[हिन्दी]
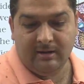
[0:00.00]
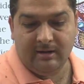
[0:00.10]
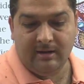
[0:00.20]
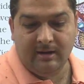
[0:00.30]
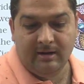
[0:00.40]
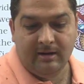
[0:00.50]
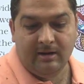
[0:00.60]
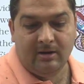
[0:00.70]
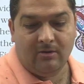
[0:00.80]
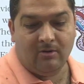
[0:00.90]
क्लियर
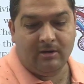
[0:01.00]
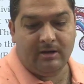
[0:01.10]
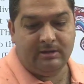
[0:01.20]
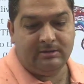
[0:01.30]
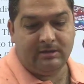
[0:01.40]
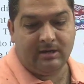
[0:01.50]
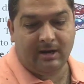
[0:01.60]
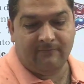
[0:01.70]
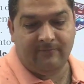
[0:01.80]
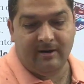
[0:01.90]
और इस
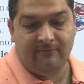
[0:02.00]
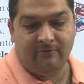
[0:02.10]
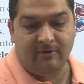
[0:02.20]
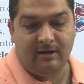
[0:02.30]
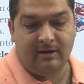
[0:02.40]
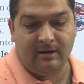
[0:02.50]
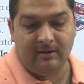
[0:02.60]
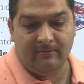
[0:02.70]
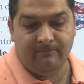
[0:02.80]
ग्राफियन फॉलिकल